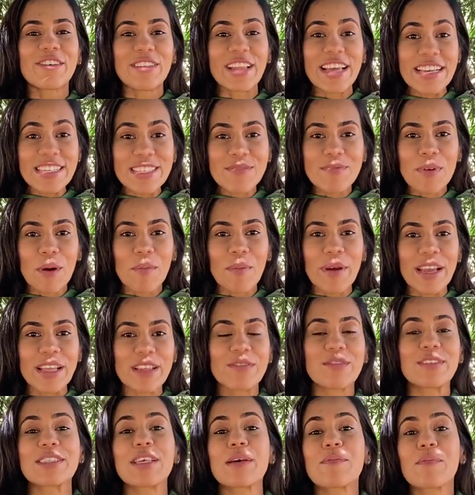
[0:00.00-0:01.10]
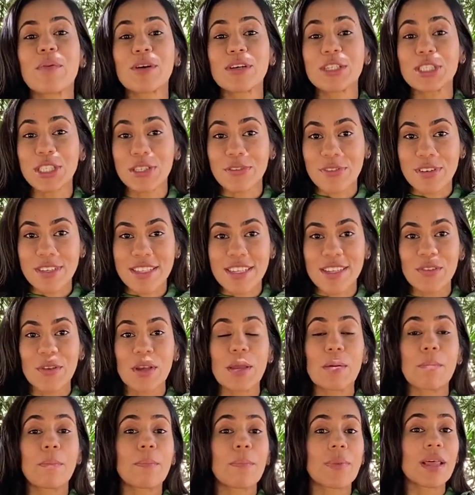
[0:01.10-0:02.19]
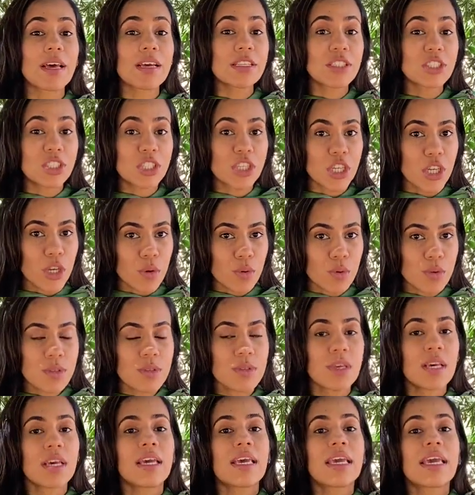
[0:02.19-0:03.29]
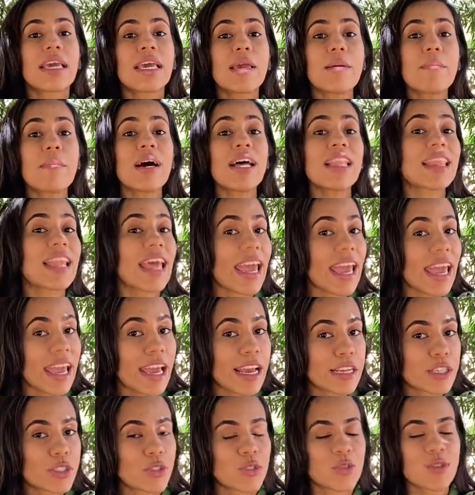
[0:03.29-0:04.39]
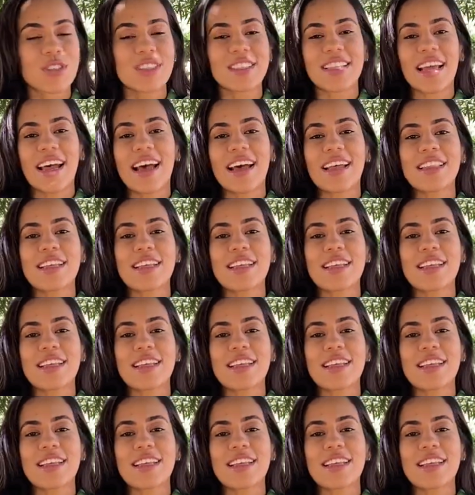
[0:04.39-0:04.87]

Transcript: nesse momento você pode estar fazendo aí plantios e manejos, tá?